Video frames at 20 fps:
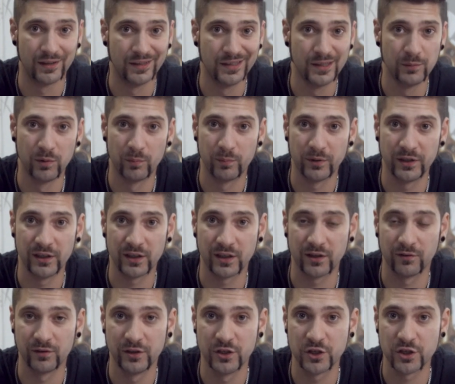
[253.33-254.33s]
либо
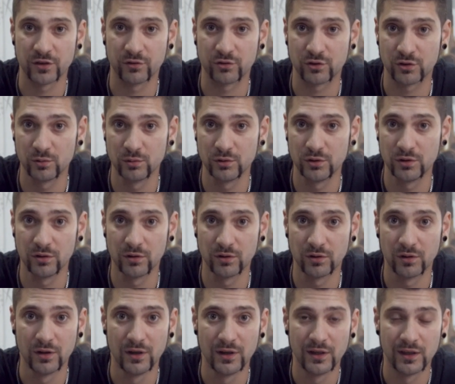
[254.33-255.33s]
приехав лично в студию,